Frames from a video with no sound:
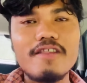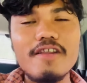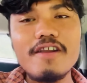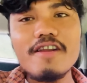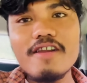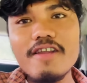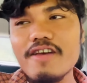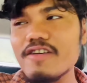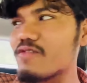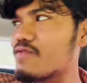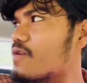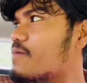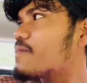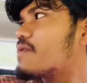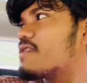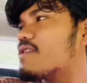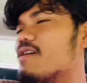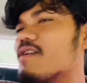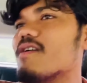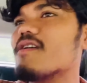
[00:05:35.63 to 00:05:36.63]
त्रिनेश्वर
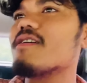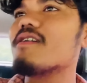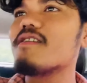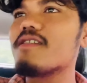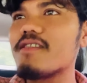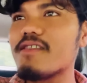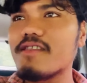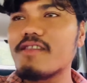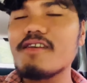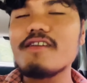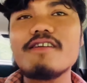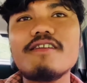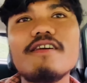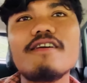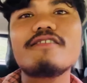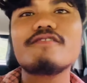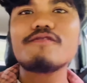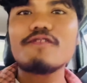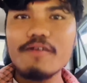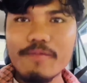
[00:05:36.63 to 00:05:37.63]
मंदिर हाँ।
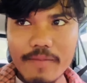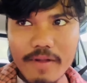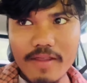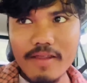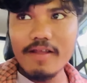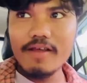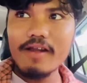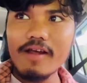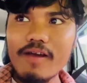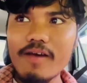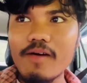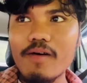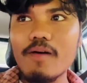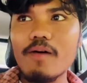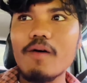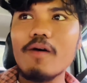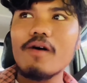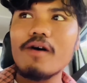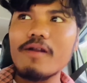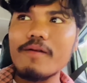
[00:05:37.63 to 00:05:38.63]
त्रिनेश्वर मंदिर
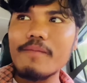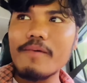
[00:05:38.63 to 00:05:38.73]
है और